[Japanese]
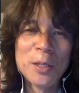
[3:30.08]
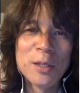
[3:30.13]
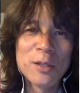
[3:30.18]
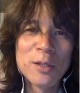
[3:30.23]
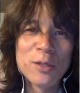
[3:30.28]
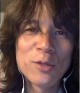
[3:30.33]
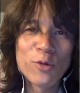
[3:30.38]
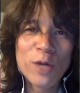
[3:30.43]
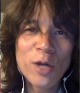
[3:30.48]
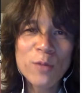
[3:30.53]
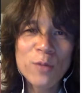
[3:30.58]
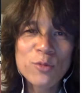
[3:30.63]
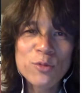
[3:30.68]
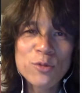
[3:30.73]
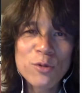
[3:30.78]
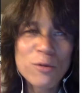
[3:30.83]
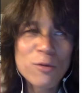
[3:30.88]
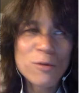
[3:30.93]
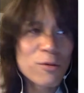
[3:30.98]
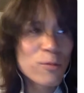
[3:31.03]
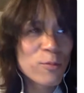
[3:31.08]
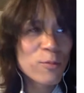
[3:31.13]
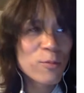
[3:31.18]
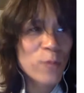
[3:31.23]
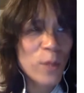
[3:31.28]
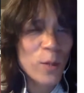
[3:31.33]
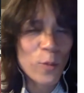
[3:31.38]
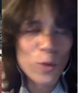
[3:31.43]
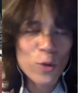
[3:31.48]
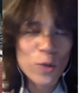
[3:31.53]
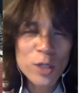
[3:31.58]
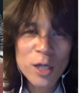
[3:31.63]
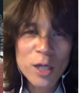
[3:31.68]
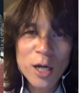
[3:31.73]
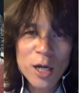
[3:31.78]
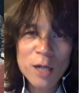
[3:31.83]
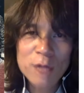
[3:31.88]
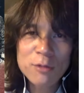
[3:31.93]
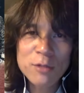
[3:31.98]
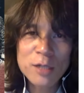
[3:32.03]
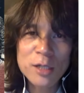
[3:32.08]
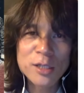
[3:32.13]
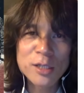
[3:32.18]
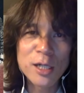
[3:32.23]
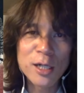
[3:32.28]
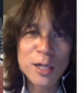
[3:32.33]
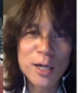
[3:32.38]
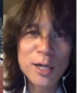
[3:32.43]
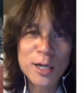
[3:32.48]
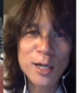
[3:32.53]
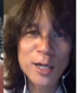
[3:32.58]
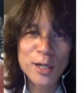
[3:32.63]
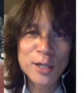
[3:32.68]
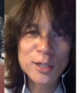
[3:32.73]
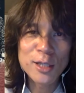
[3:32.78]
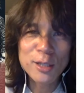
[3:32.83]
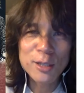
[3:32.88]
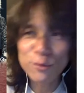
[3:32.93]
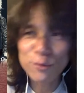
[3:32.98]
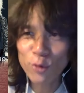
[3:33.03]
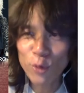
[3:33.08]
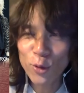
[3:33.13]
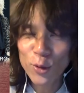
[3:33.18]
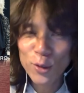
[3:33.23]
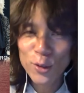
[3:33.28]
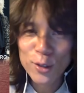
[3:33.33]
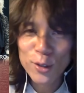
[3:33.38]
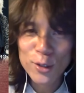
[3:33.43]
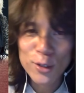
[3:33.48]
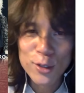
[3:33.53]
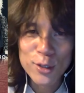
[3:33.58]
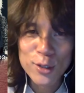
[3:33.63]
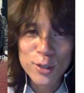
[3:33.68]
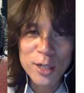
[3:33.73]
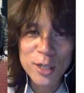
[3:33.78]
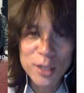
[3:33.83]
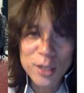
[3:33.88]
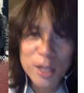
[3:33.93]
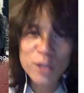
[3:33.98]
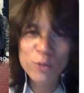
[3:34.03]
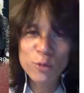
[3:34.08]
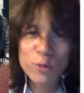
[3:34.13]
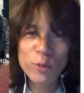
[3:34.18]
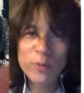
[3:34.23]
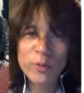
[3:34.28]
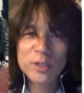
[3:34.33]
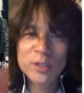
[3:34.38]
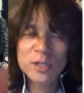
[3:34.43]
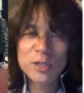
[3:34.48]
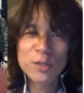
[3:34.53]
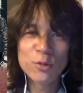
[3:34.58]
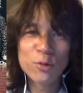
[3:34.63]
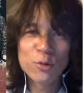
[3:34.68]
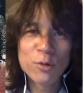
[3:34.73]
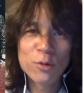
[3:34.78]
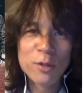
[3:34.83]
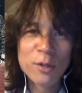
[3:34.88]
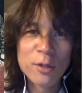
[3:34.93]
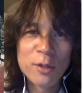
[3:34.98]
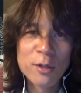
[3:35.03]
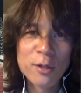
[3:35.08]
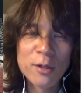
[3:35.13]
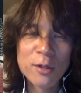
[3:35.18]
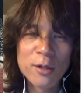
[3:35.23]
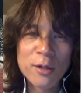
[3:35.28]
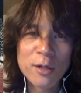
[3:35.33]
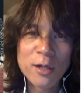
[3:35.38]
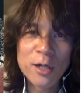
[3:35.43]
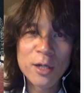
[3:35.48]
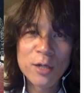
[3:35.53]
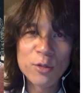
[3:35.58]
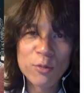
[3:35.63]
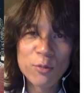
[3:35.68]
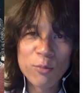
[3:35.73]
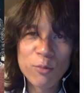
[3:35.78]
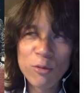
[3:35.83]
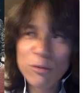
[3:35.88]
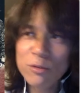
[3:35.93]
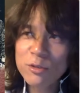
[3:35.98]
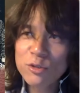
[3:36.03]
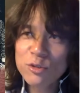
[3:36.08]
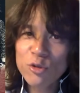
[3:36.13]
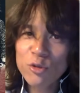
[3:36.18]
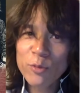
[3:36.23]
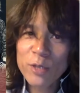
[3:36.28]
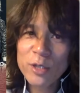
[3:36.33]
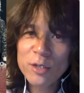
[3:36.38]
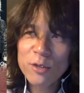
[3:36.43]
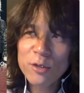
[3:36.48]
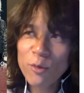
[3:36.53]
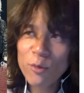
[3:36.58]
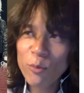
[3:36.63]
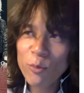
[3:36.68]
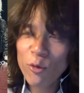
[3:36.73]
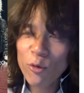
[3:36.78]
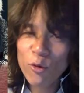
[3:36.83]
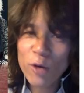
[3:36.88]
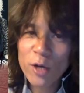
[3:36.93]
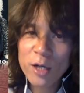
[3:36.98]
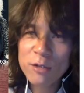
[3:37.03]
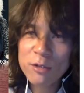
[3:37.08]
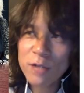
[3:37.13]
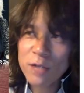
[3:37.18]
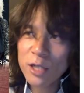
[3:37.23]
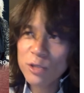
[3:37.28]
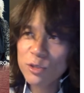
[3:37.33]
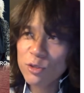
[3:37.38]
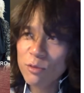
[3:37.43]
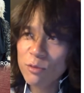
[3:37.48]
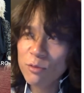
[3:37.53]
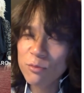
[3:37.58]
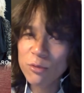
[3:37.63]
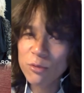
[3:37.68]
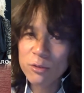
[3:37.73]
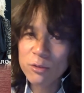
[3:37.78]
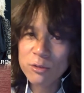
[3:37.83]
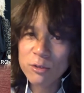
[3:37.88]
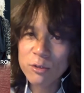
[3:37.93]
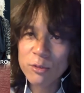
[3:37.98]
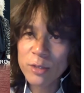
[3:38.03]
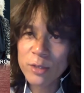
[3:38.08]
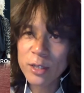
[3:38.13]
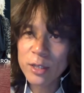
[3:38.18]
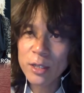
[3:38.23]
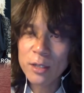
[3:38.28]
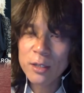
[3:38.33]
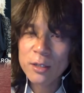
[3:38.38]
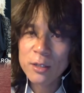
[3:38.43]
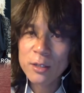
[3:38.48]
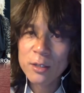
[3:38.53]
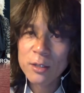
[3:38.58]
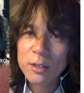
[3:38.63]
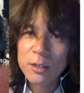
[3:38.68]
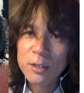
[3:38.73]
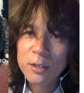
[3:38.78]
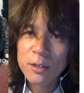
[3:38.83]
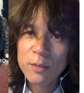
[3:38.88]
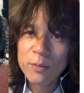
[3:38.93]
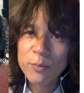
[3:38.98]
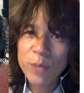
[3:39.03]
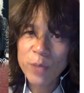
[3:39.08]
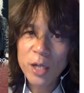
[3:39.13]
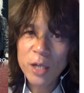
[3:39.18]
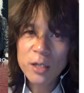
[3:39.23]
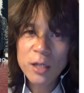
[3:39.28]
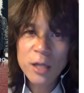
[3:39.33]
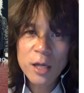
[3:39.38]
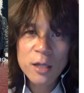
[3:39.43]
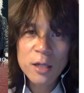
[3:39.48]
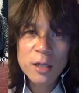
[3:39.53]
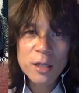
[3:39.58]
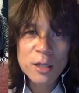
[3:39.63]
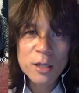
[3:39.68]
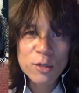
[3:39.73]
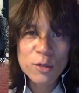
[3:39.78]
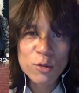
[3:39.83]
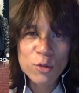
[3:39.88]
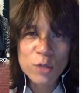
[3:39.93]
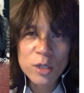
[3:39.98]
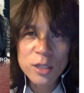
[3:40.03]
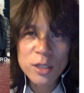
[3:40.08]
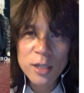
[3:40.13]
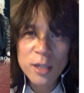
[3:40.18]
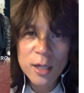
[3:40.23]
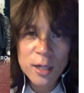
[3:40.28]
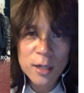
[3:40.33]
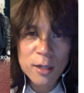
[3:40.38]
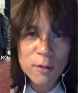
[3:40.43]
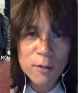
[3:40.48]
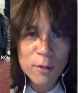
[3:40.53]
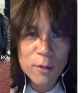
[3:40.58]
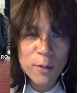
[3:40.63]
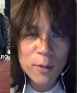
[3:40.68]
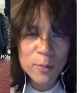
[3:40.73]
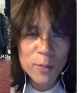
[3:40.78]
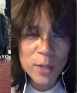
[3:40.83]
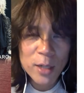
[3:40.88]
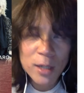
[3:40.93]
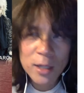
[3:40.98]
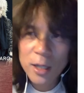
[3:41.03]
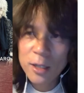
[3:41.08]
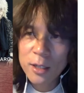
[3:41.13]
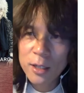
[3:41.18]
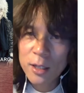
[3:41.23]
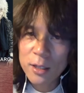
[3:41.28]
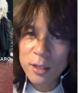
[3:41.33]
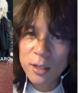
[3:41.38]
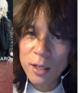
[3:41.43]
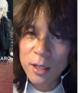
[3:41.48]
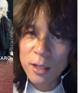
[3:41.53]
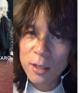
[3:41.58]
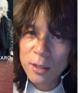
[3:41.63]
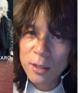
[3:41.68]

ドラムの、まあ、森はるかさんから来てるのかなと思いますけどあのボンジョビのボーカルはジョン・ボンジョビでバンヘイレンのギターはバンヘイレンで。